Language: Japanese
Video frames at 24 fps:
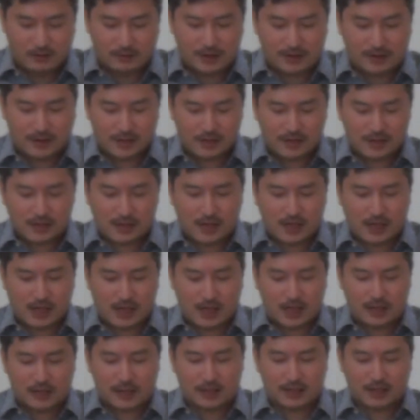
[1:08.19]
私
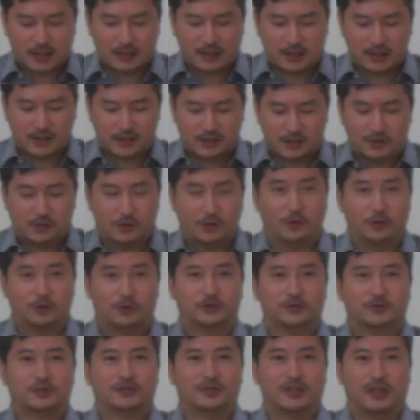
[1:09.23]
があなたたちを
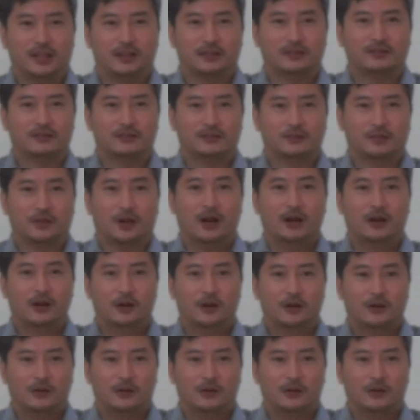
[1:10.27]
送ったとか